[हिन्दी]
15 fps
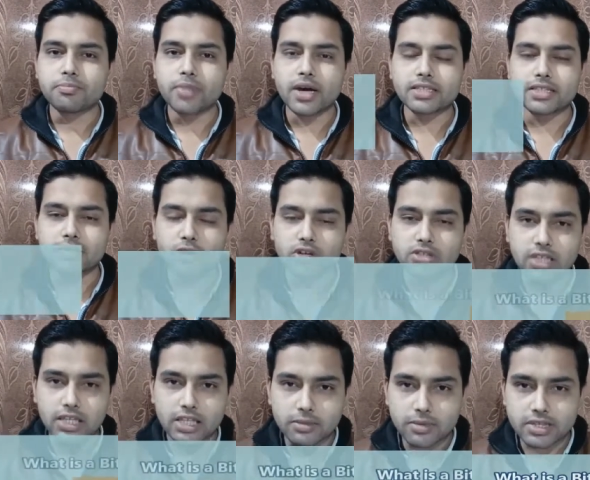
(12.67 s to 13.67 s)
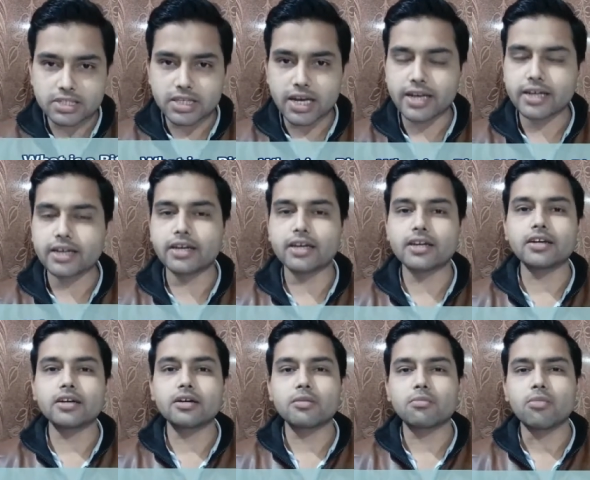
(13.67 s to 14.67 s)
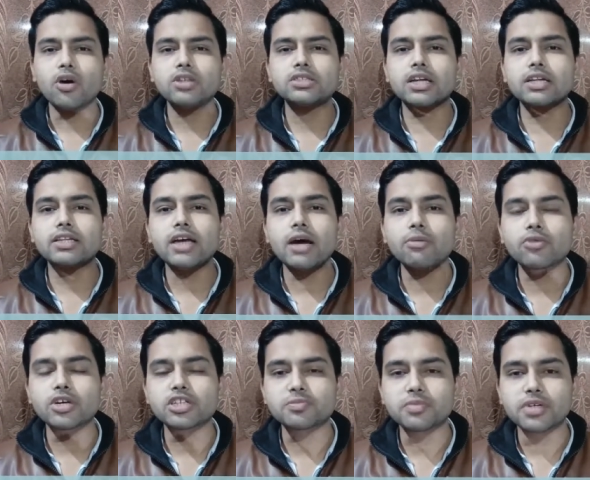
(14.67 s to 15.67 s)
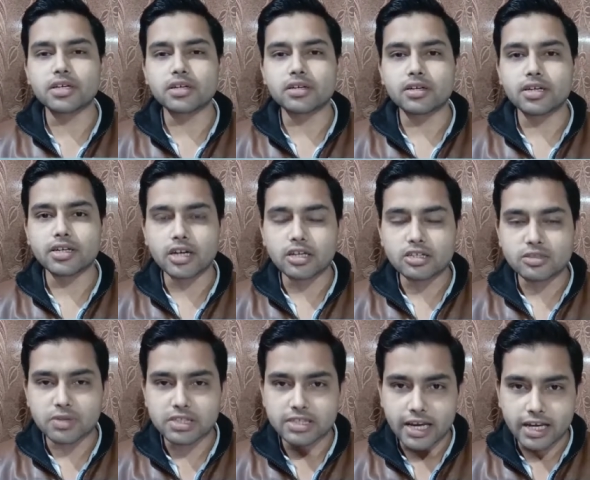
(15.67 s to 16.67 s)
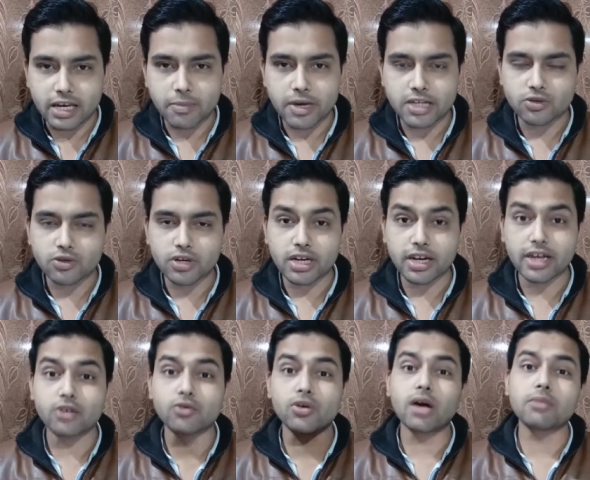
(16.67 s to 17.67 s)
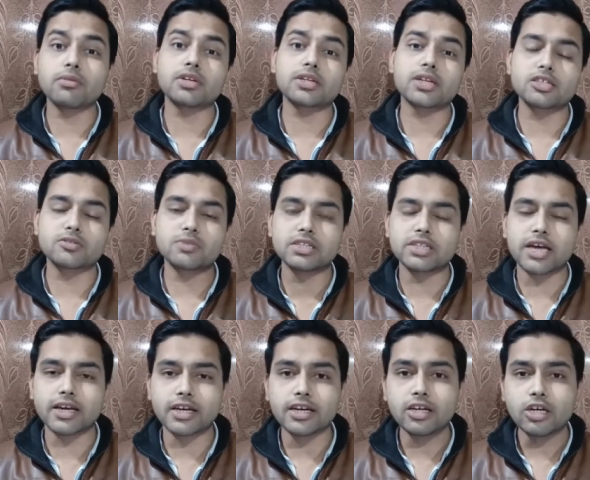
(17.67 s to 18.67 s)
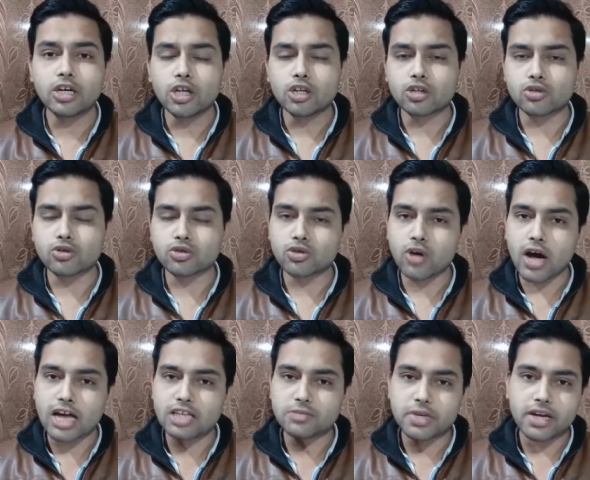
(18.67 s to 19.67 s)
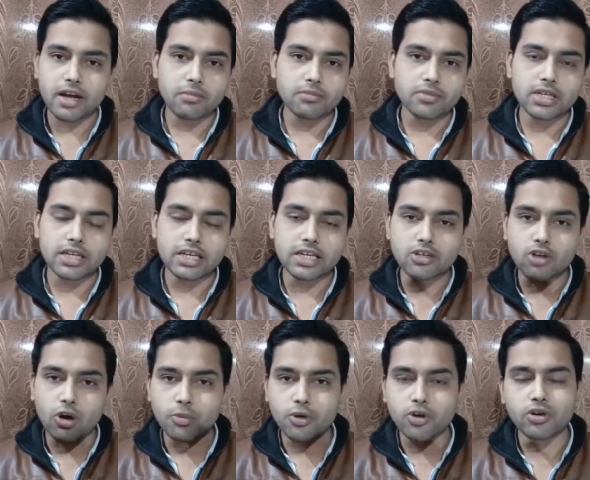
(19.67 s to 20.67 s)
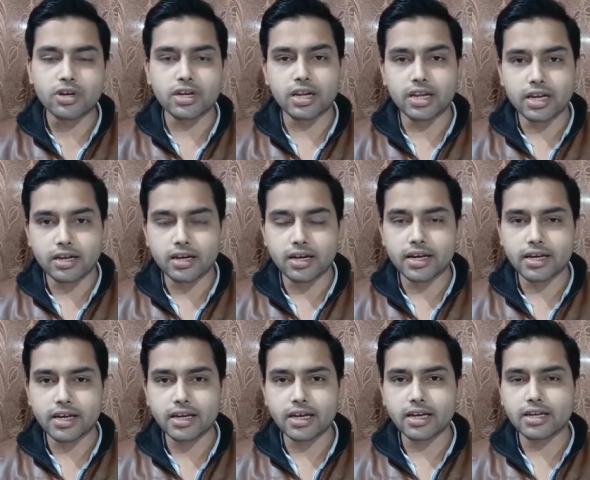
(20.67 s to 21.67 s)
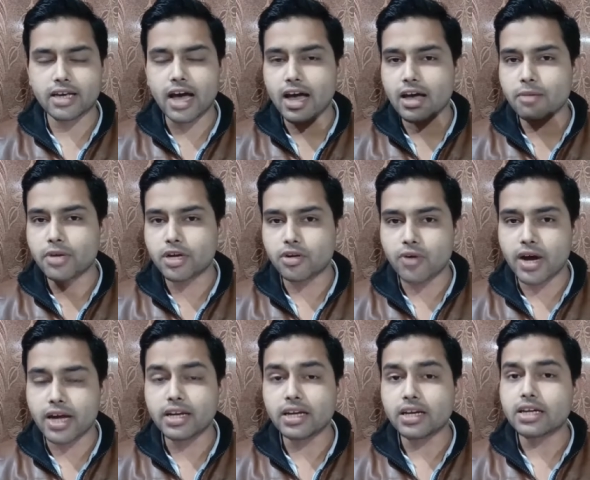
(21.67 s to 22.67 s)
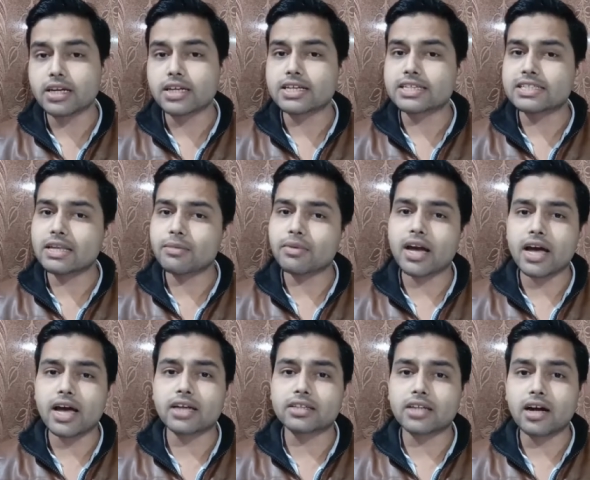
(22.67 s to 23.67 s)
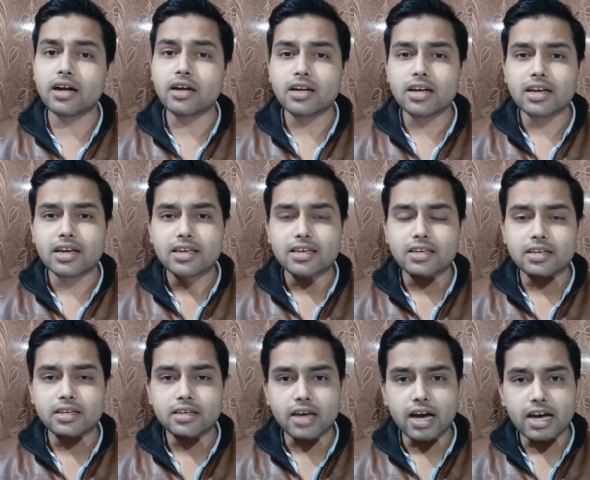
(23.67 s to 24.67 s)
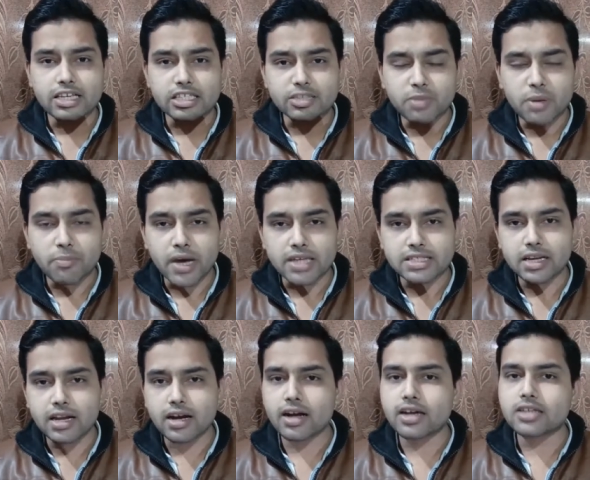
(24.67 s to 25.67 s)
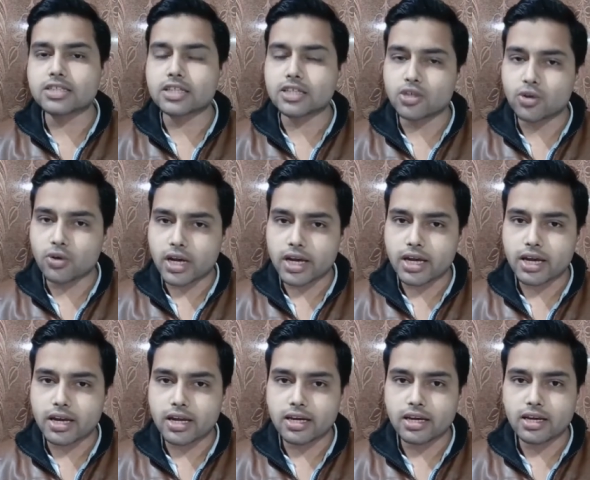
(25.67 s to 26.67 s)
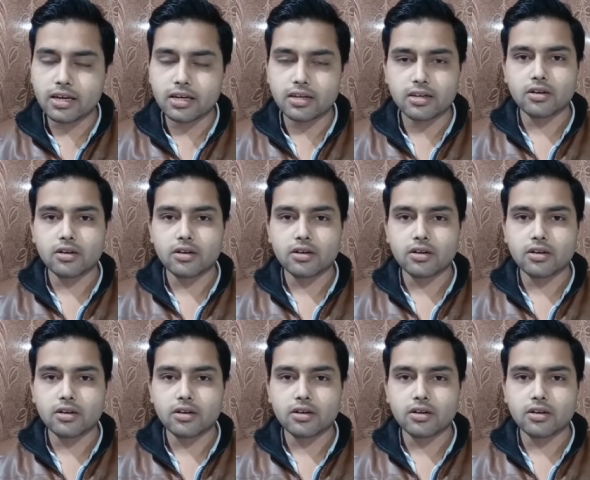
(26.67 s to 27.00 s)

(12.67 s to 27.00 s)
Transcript: पैसे बहुत जल्दी बन जाएंगे बहुत जल्दी आपको इसमें रिटर्न मिल जाएंगे पैसों के कई गुना रिटर्न मिल जाएंगे तो दोस्तों आज मैं हम इन्हीं टॉपिक को क्लियर करेंगे कि क्या है बिटकॉइन किसने बनाया था क्या इसमें पैसे लगाना सिक्योर है या नहीं